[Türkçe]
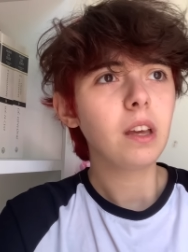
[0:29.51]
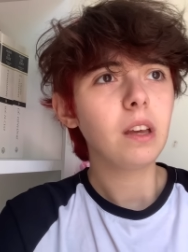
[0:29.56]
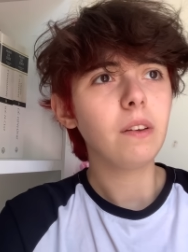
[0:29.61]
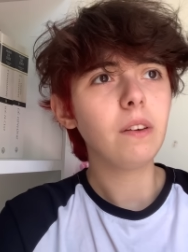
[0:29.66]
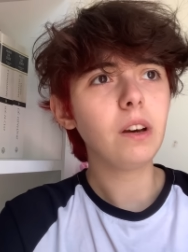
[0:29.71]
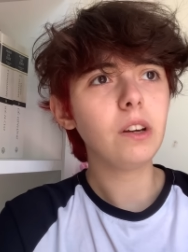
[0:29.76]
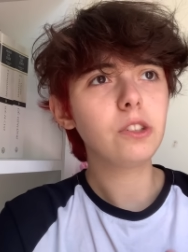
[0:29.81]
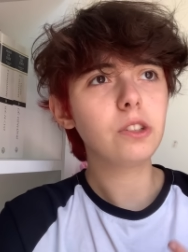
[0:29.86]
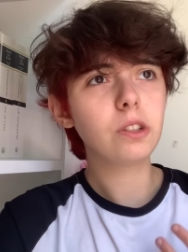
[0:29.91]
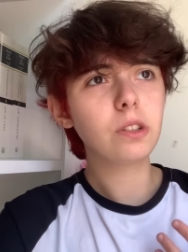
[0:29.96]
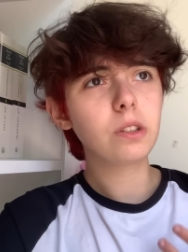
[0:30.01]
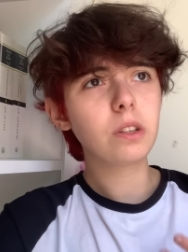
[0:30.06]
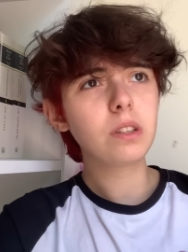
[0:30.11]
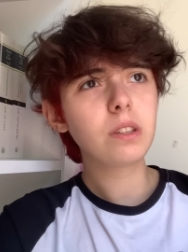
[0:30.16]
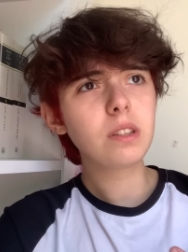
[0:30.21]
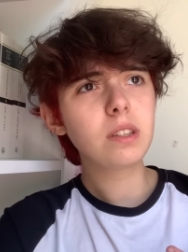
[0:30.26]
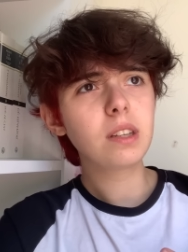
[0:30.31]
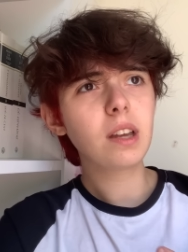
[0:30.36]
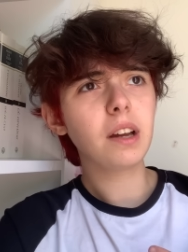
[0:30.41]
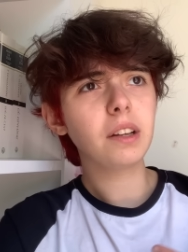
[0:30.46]
Ve
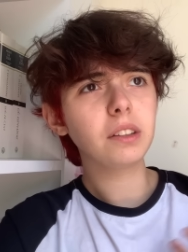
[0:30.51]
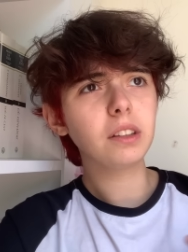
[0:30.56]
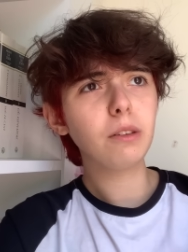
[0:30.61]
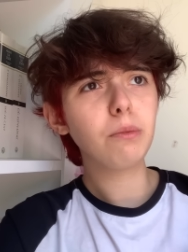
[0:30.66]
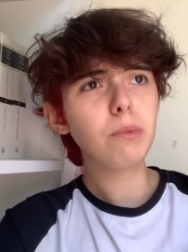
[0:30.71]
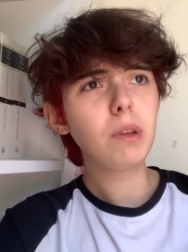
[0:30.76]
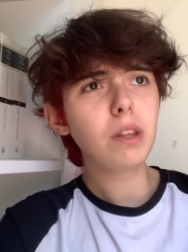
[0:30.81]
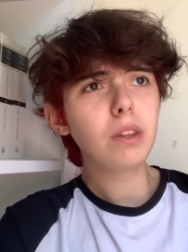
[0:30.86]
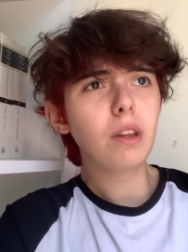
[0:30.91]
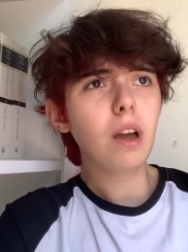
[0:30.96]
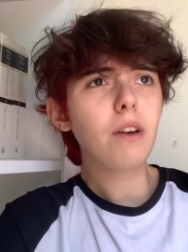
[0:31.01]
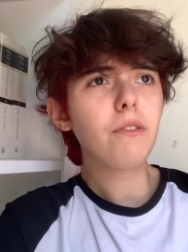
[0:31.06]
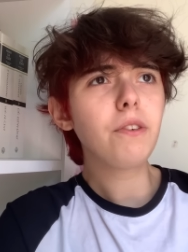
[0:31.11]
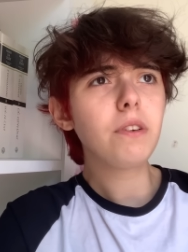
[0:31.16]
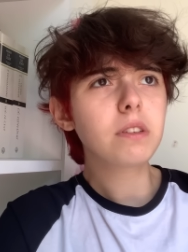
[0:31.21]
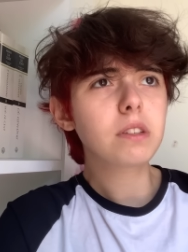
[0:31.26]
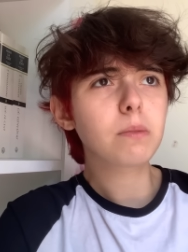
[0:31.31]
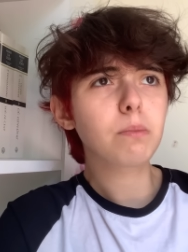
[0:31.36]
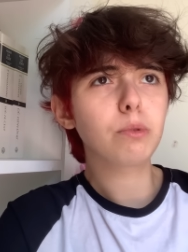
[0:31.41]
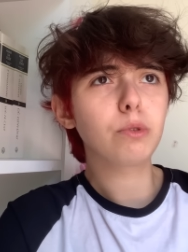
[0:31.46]
açıkçası sandığımdan daha
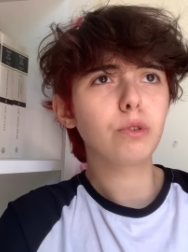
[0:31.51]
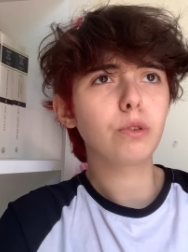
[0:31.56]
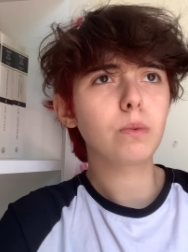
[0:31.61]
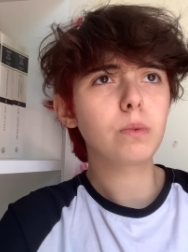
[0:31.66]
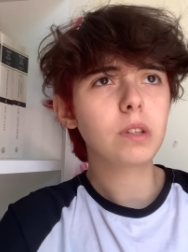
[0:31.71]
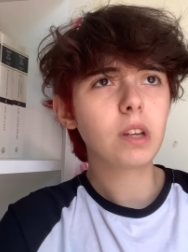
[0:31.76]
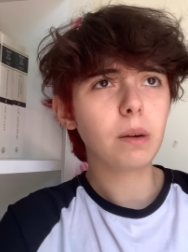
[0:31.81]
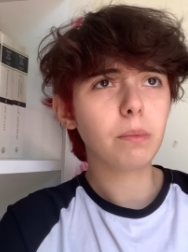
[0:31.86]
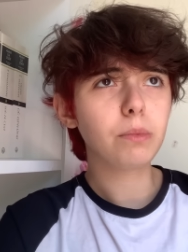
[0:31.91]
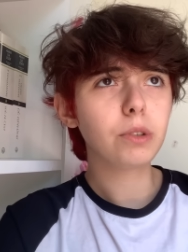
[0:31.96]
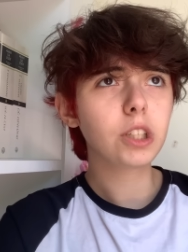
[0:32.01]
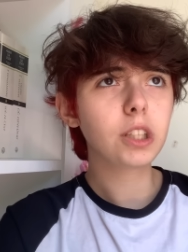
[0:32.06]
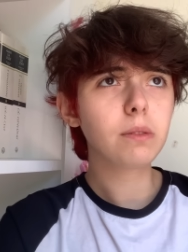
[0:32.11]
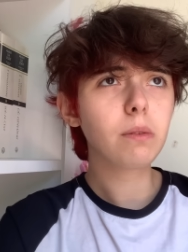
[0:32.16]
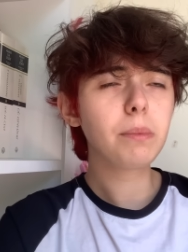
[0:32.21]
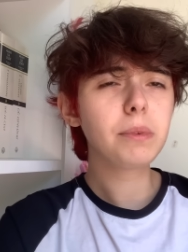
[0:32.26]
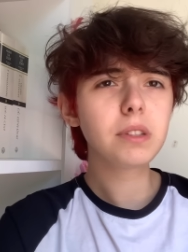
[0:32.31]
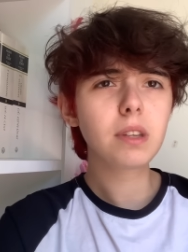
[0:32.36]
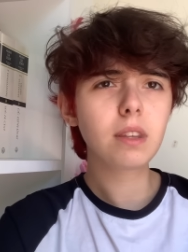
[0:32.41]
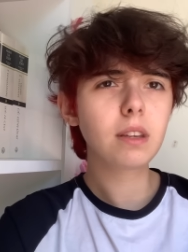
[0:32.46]
fazla bulurum sanmıştım
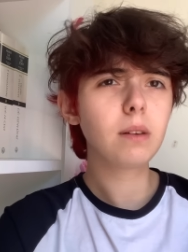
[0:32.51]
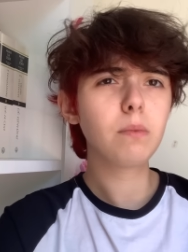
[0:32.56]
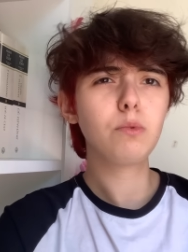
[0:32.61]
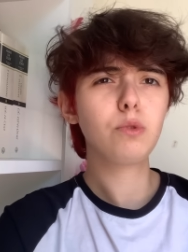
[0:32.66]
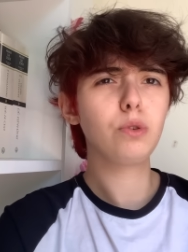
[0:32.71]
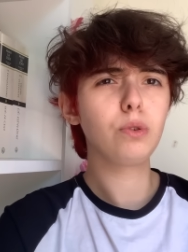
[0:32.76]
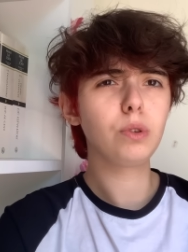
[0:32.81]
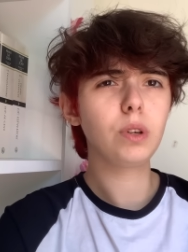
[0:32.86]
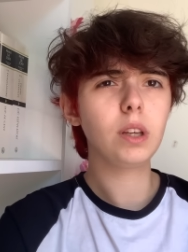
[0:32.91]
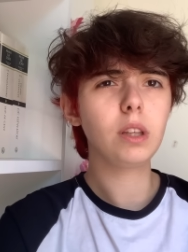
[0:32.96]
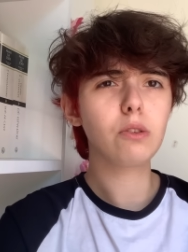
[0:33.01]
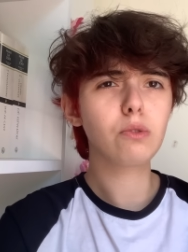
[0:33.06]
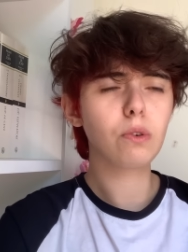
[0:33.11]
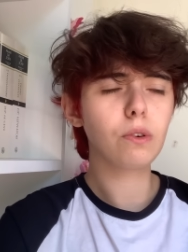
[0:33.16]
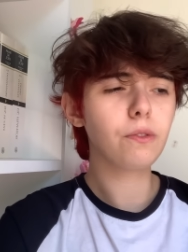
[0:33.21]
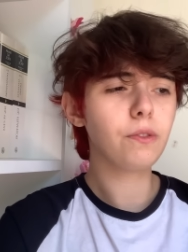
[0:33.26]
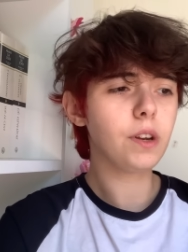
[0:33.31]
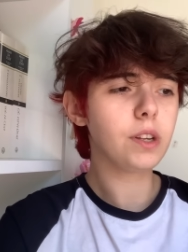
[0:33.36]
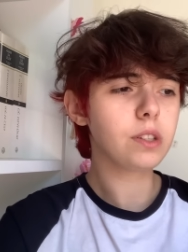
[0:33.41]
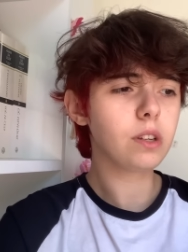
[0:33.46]
ama sanırım Türkiye'de
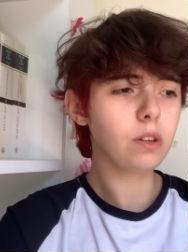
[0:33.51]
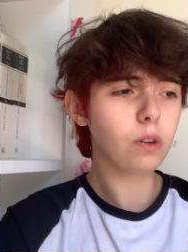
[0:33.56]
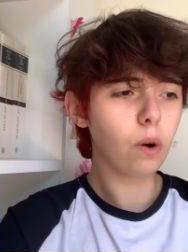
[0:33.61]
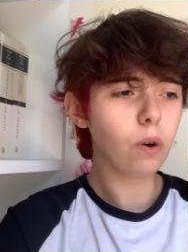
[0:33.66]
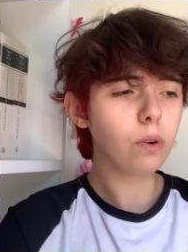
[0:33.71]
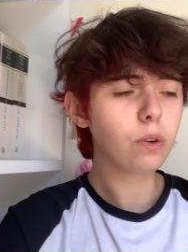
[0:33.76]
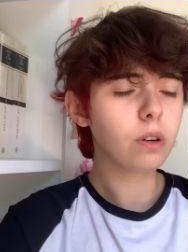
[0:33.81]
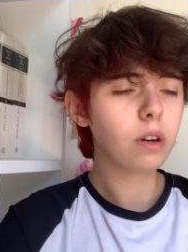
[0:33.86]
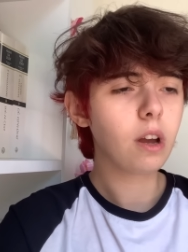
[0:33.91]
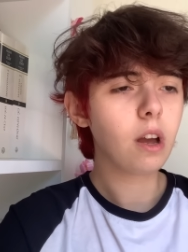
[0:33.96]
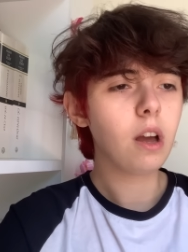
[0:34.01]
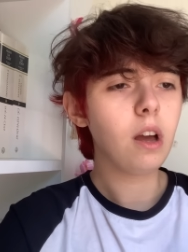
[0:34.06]
çok fazla yok.